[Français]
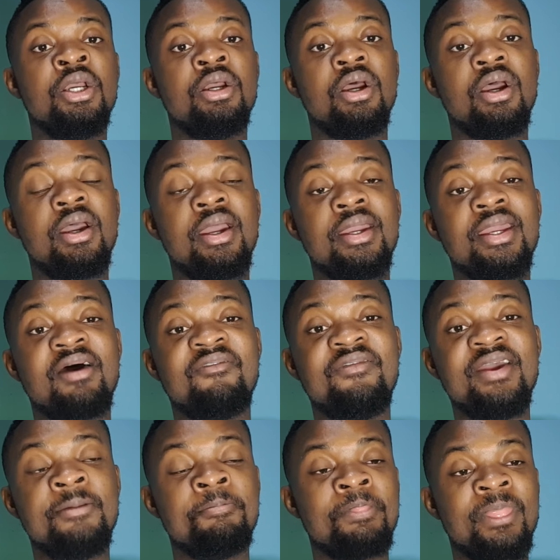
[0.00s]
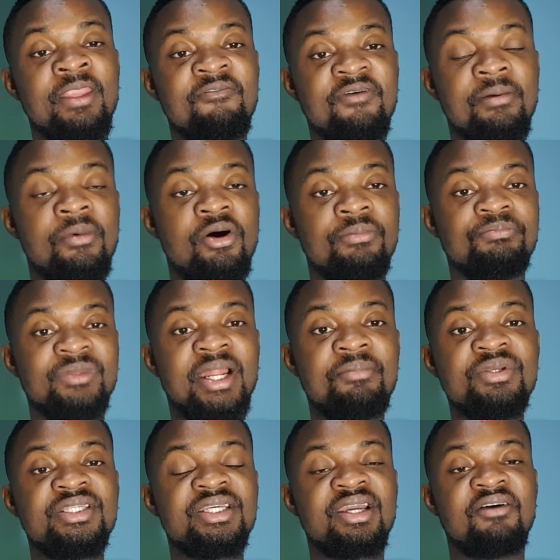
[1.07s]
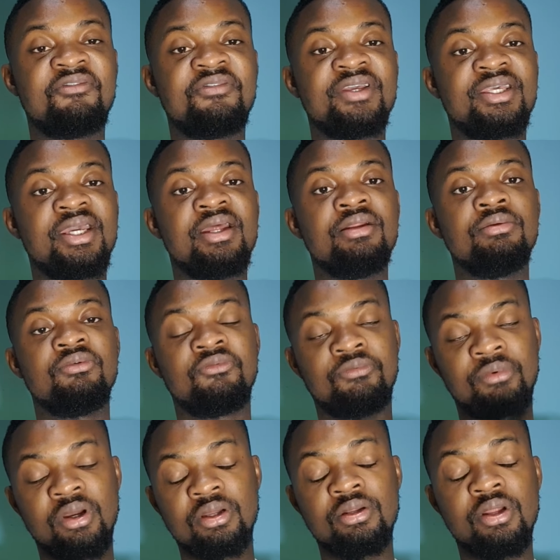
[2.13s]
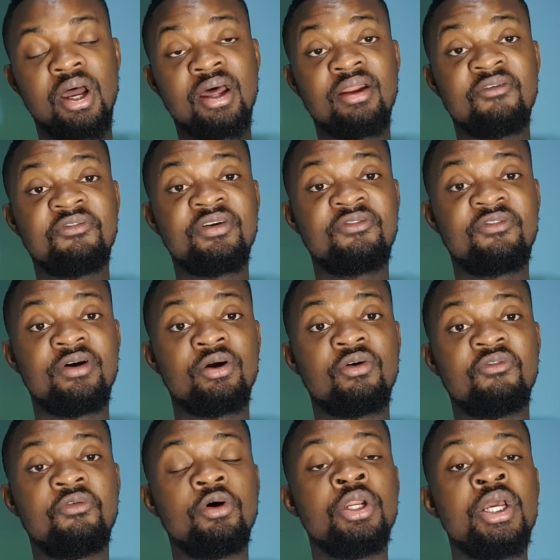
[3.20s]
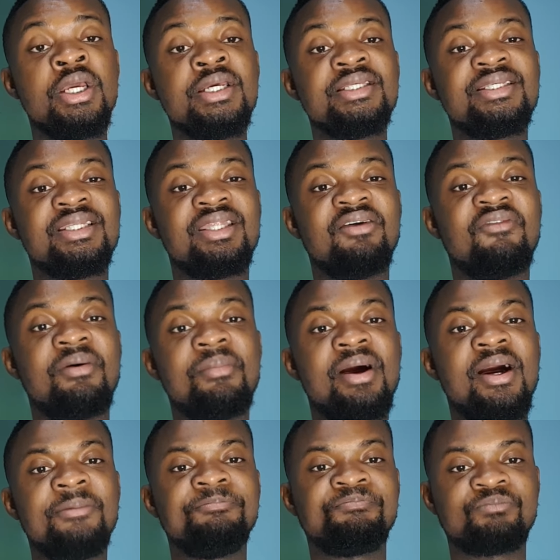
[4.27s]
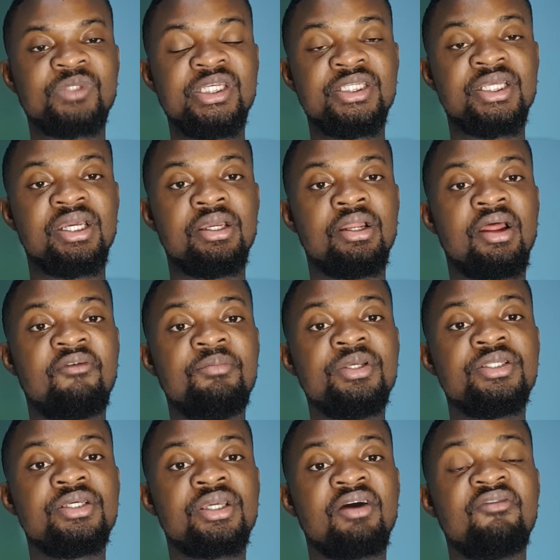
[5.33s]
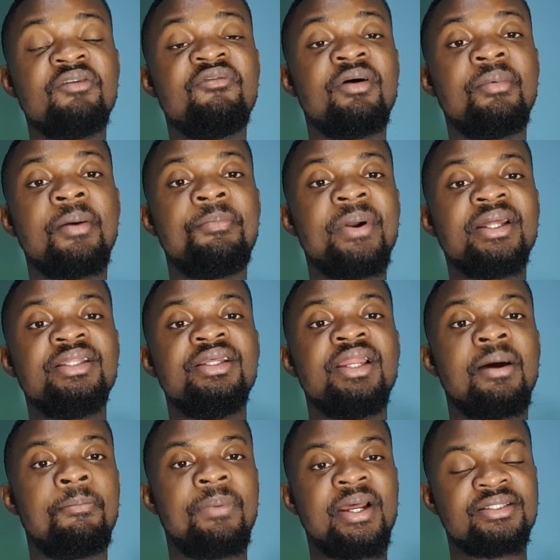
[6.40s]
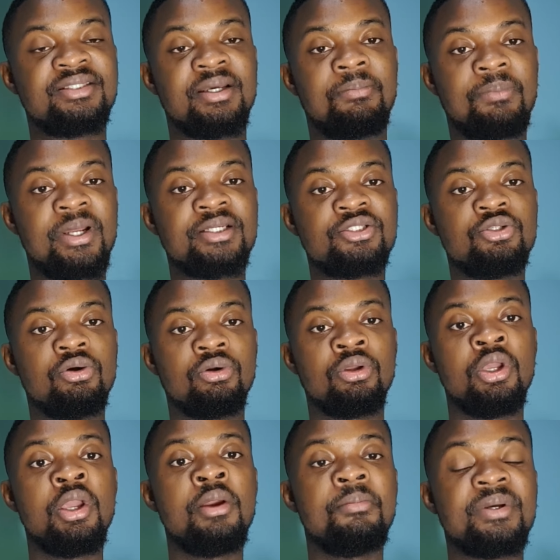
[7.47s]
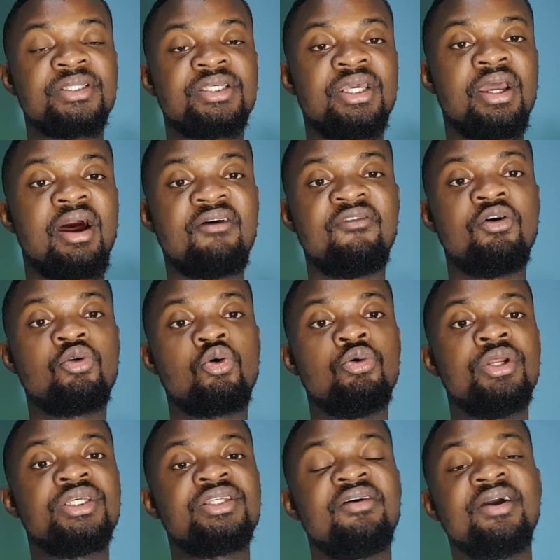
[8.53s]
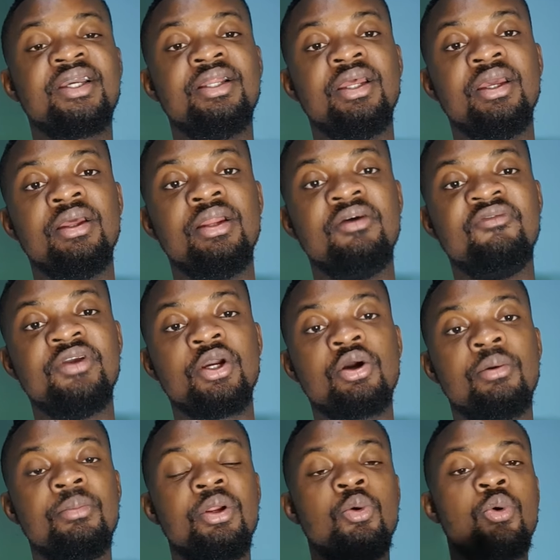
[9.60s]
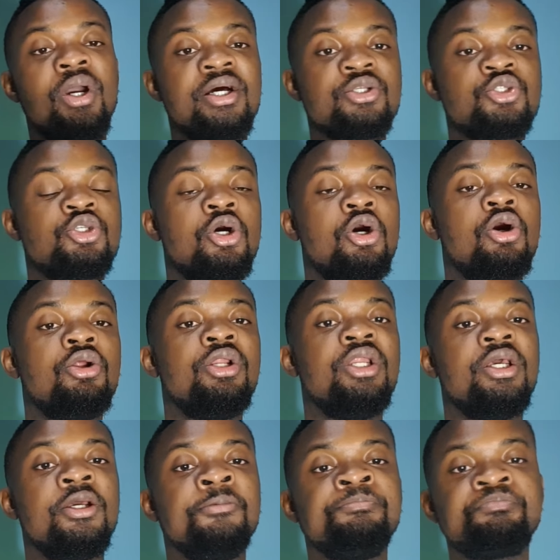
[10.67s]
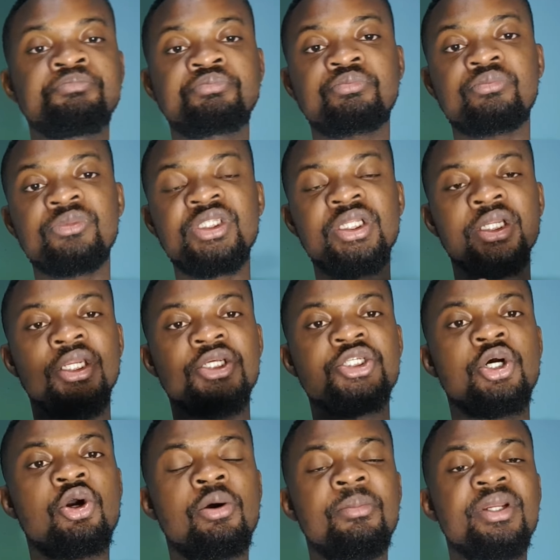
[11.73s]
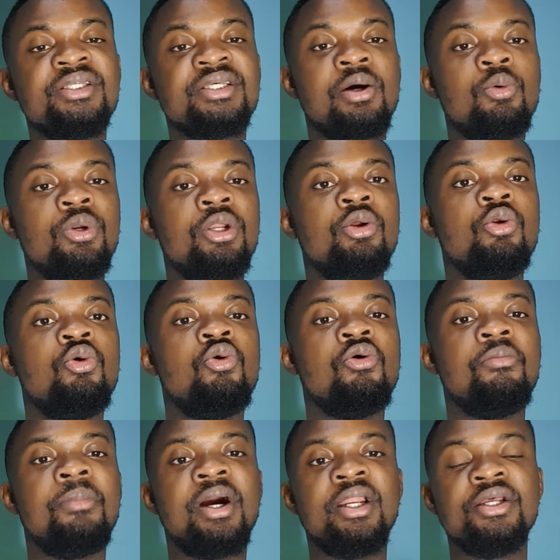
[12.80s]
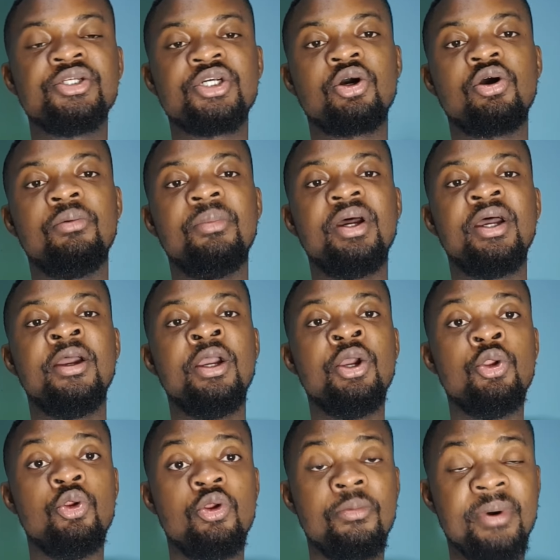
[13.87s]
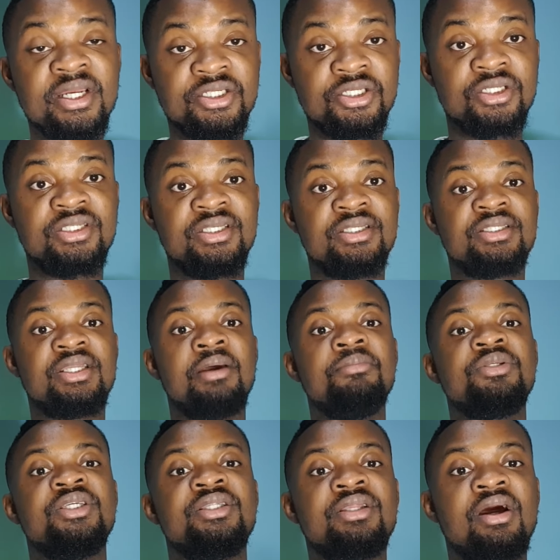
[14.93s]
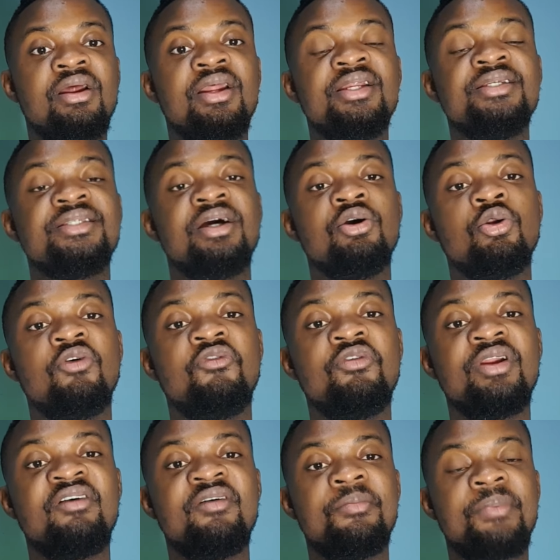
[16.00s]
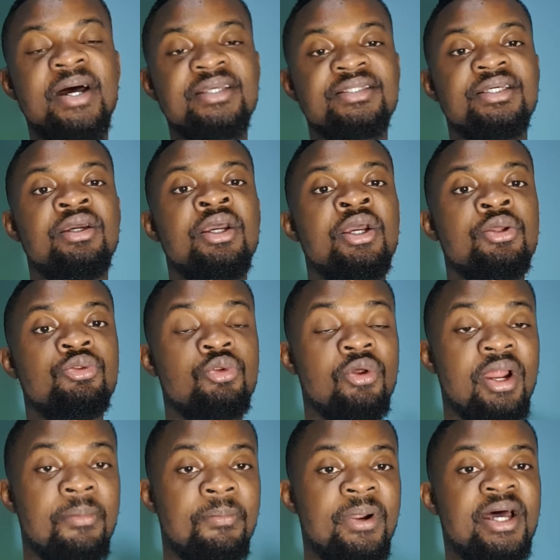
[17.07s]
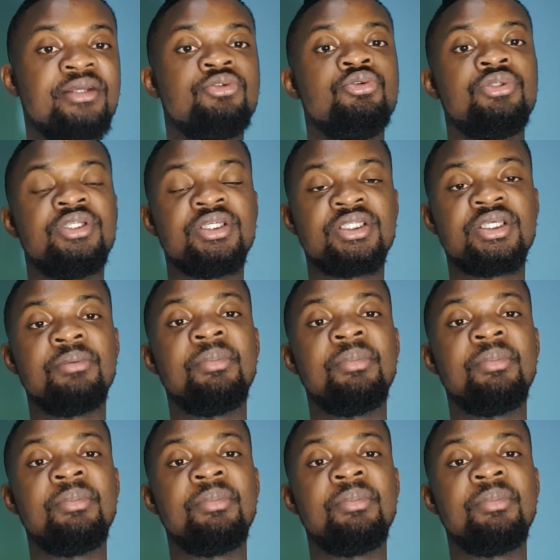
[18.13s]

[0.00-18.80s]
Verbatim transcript: Euh, il y avait vraiment la musique africaine euh, en Afrique francophone, c'était vraiment et la musique avait vraiment perdu la place, sa place donc parce qu'avant on connaissait avec les, les vieux comme les Weranson, les les gens comme les le Longoma, les gens comme euh, le Magic System, ces temps-là, les anglophones n'avaient pas assez de la place, du succès.